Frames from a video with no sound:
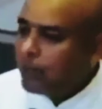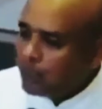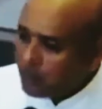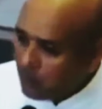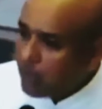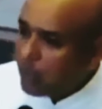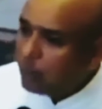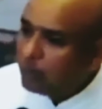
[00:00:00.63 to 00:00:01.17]
সামনে
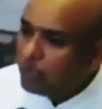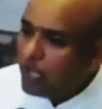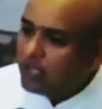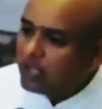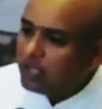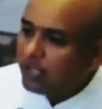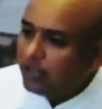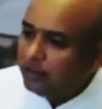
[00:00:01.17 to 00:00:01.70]
দুর্গা পূজা
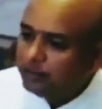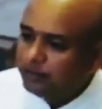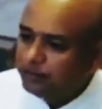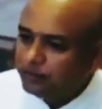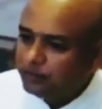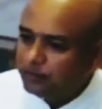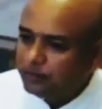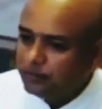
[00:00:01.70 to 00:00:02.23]
আসছে
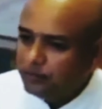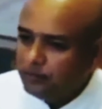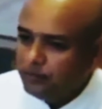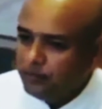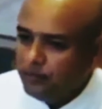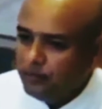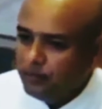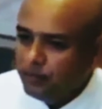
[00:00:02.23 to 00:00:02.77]

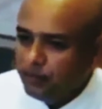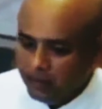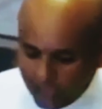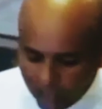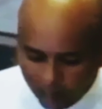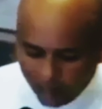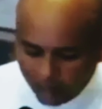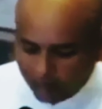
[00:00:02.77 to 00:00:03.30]

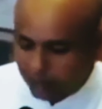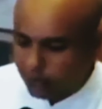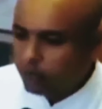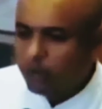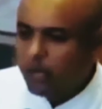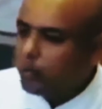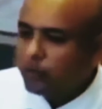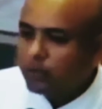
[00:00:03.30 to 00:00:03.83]
দেখবেন
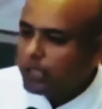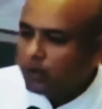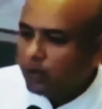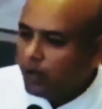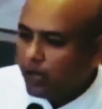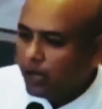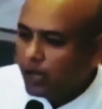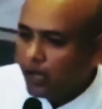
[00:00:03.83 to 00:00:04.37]
দুর্গা পূজা তো
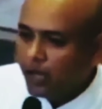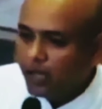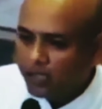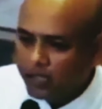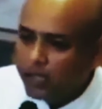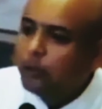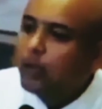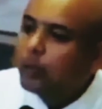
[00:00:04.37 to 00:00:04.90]
হয় না
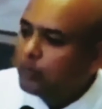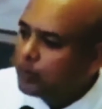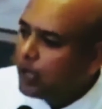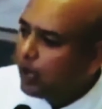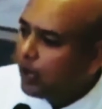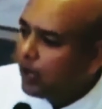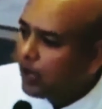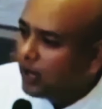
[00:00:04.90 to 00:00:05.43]
থিমের
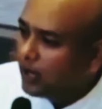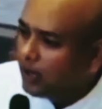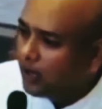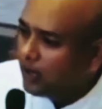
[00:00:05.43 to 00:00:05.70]
পূজা হয়